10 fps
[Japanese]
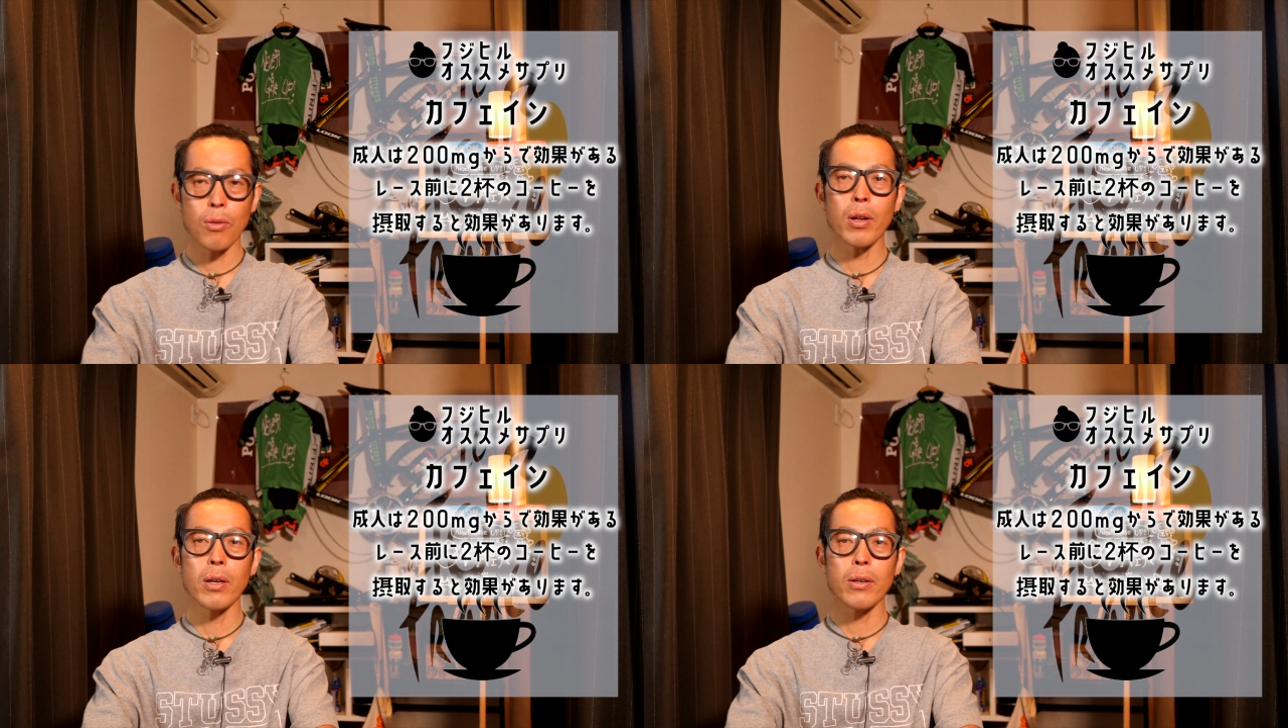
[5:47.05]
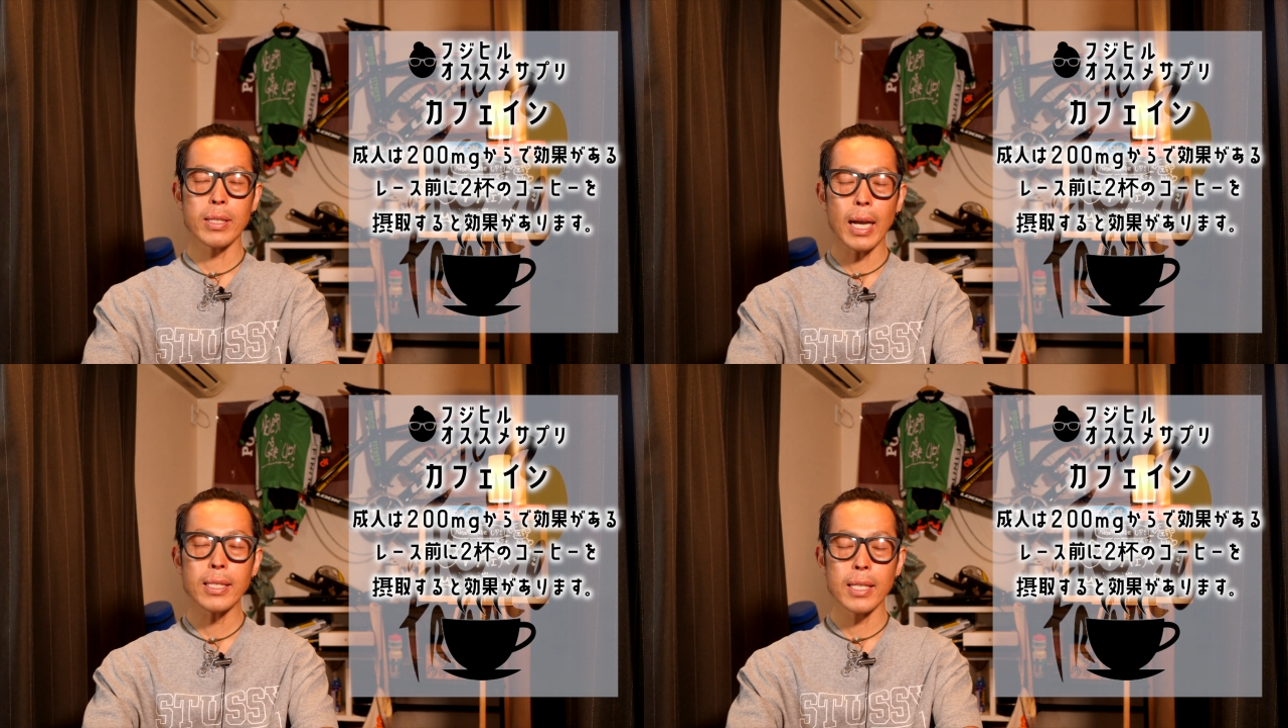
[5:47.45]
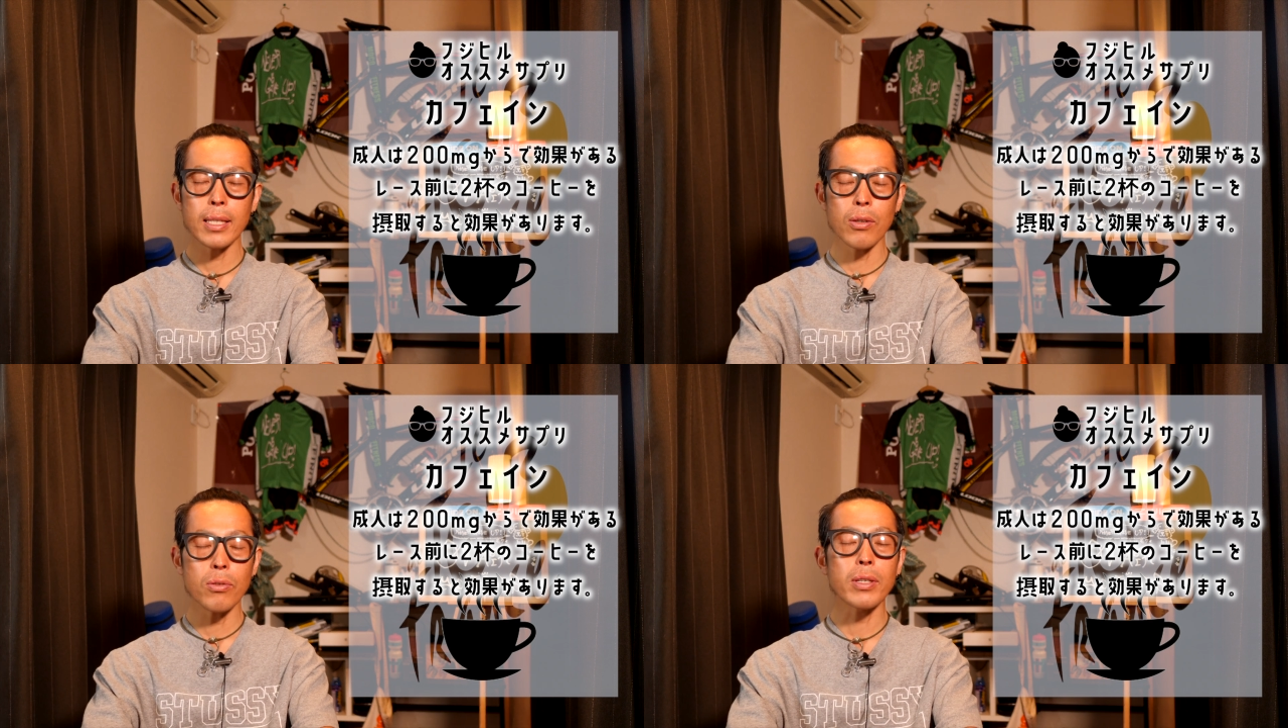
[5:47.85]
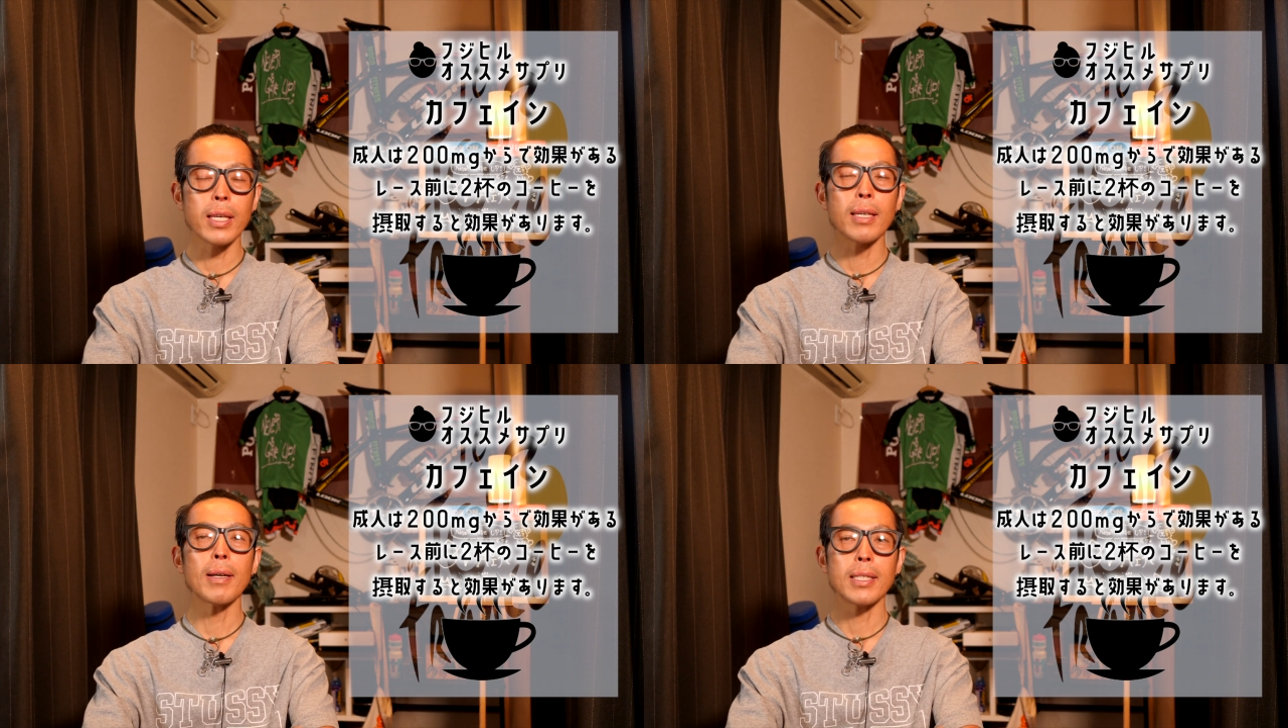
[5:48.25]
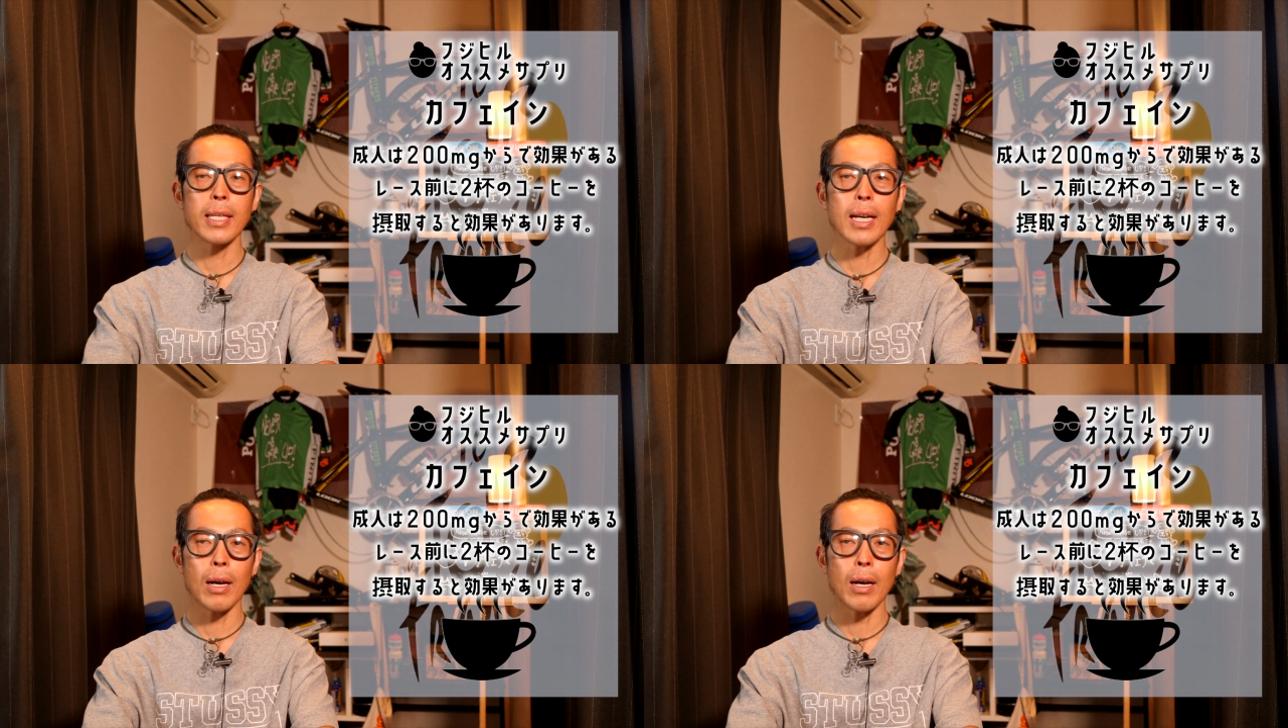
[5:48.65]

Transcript: これ、耐性ってよく聞きますね。